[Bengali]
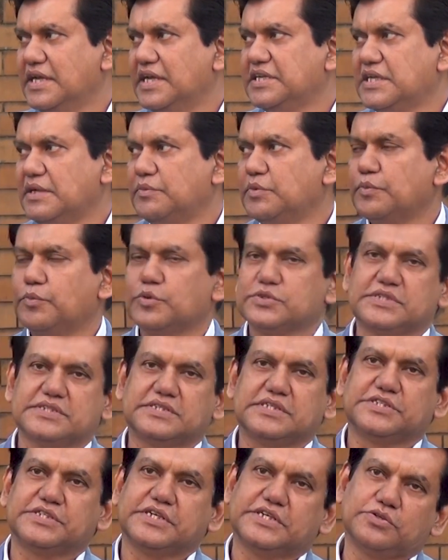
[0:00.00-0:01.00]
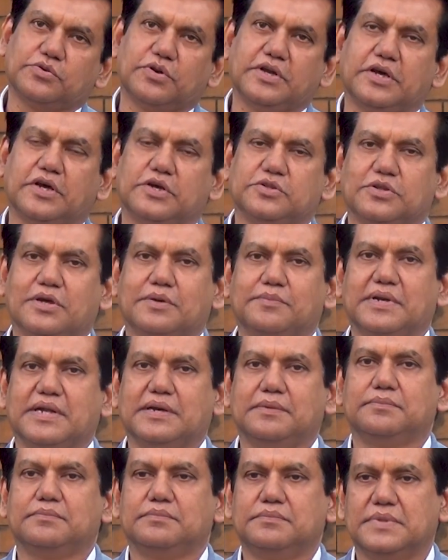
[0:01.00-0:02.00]
ইন্টারভিউ প্রসেসটা শেষ হলে হয়তো
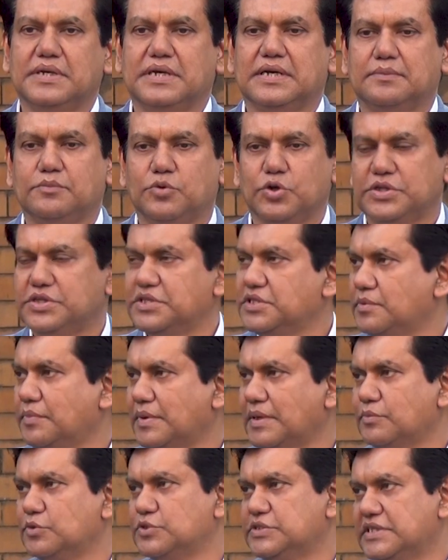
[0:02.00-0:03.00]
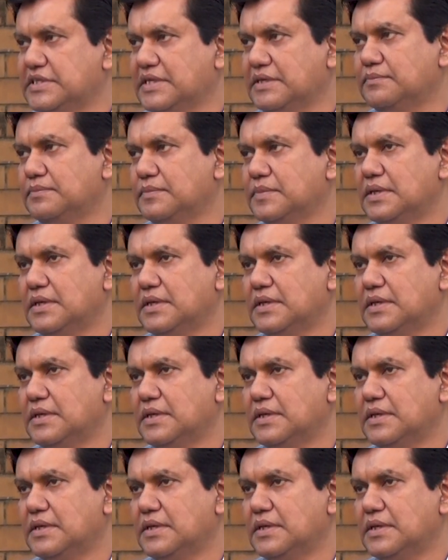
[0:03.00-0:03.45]
আমরা বলে দিতে পারবো যে এটা